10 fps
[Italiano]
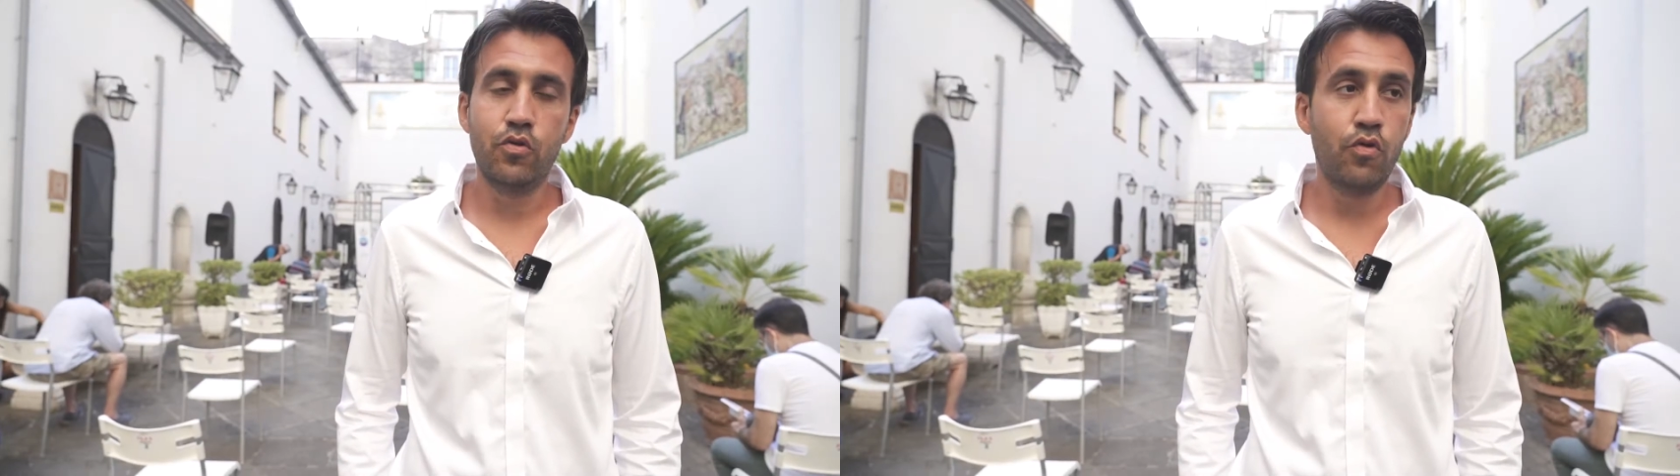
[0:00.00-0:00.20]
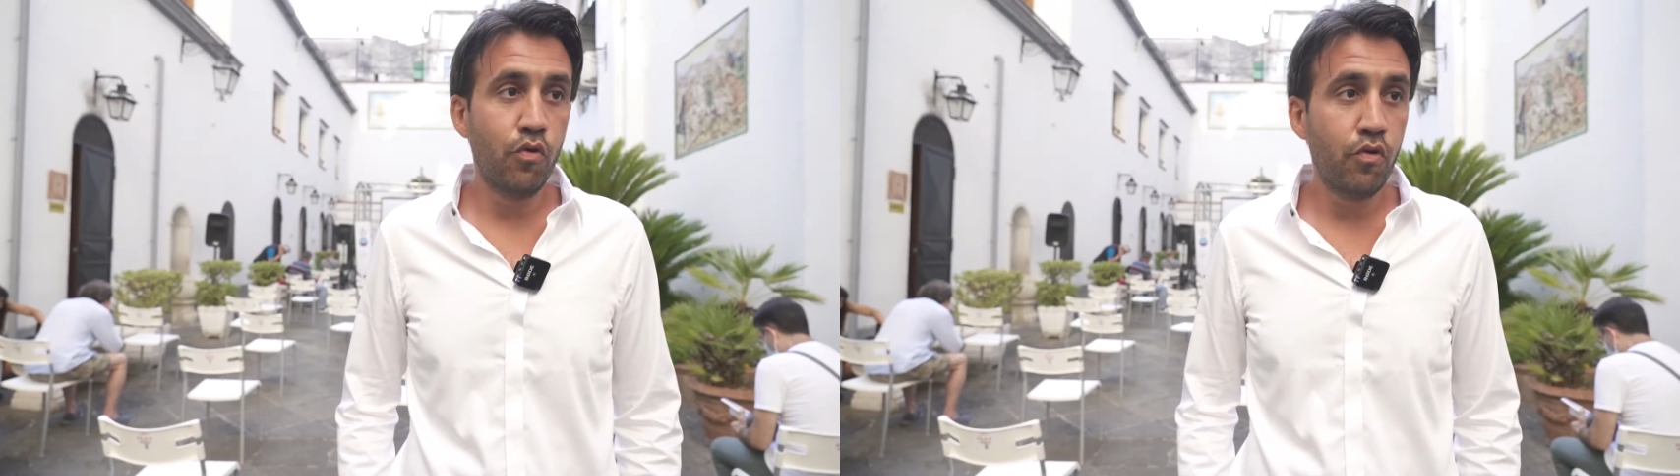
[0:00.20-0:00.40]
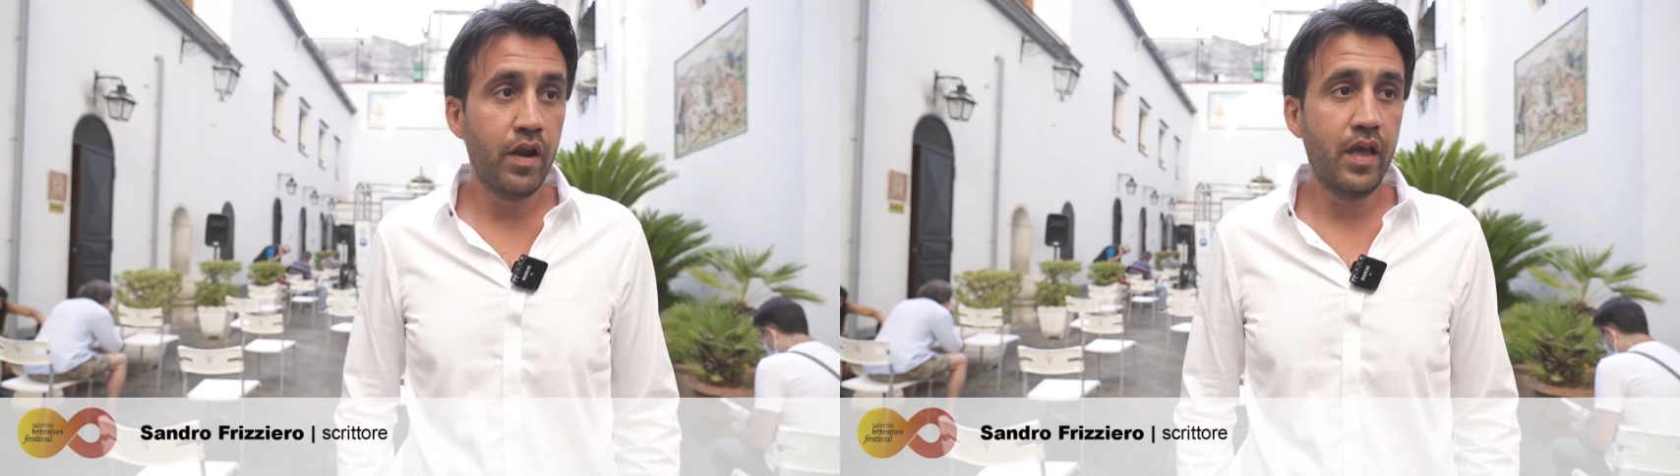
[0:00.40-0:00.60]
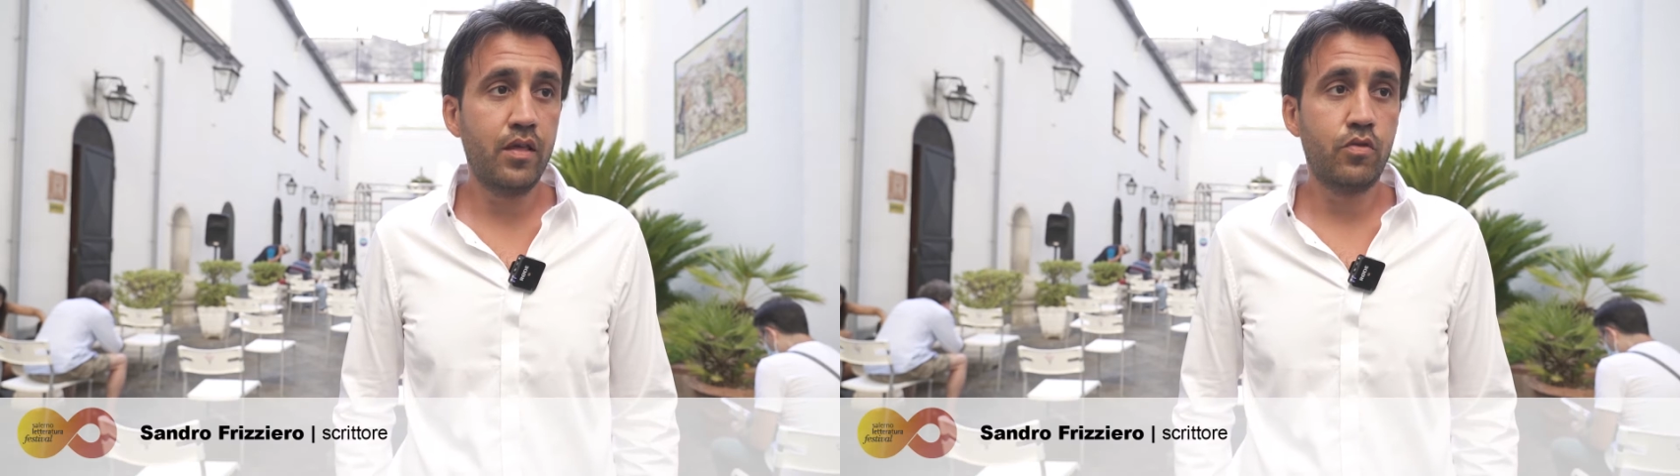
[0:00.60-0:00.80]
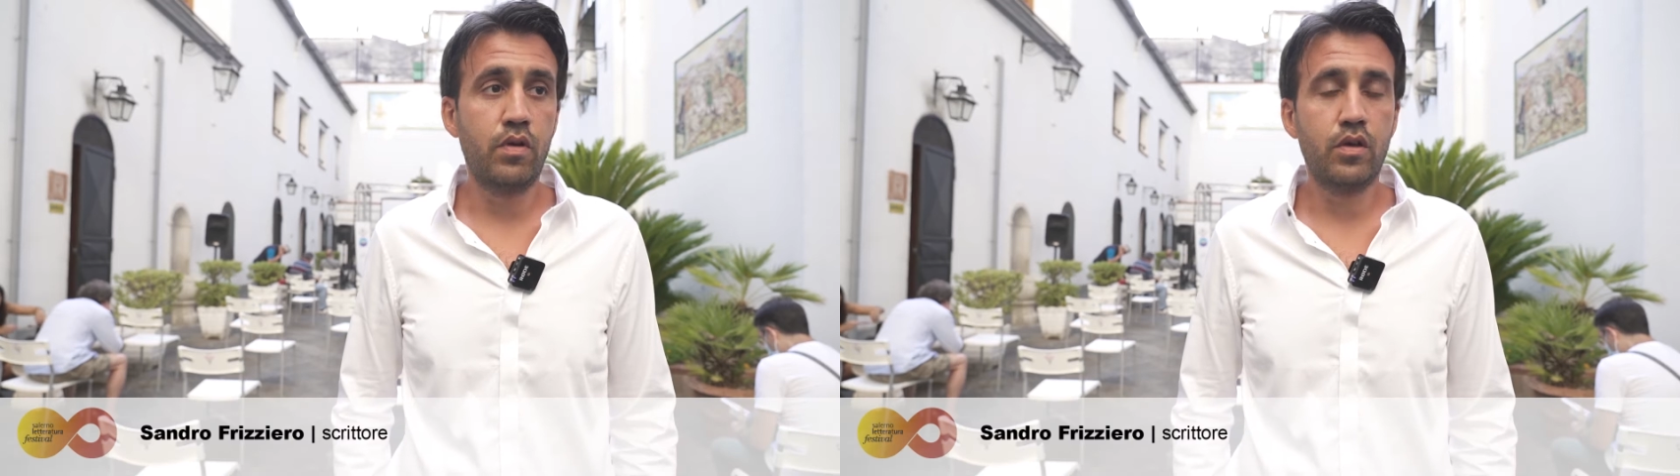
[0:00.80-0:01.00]

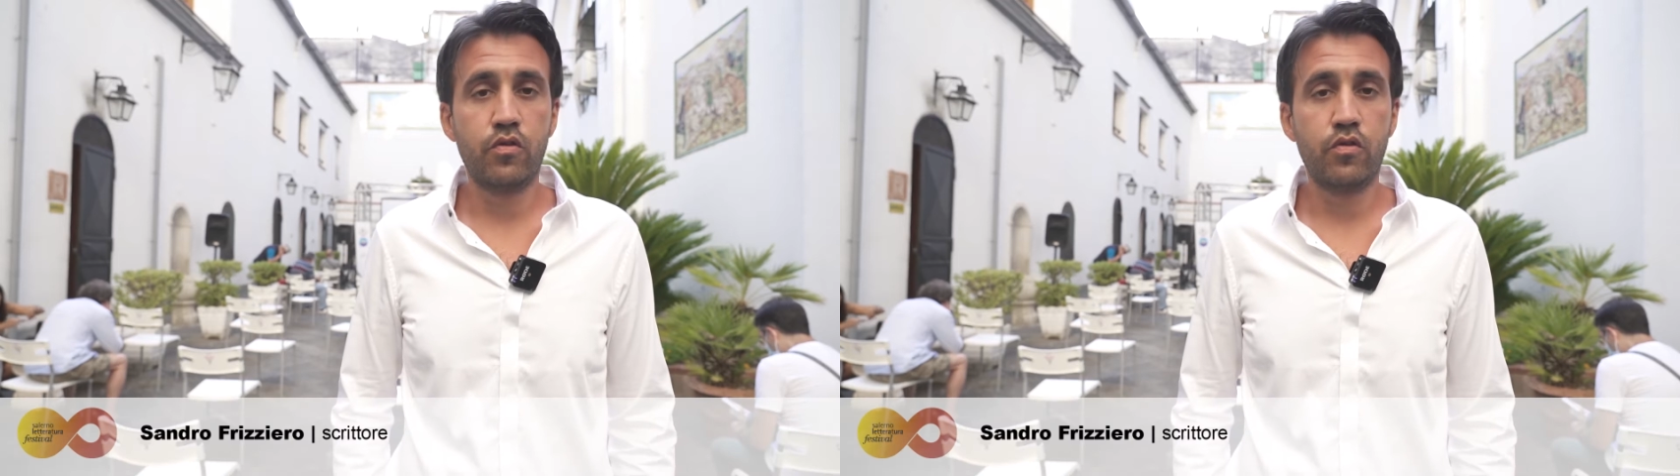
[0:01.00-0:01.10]
dolore, sulla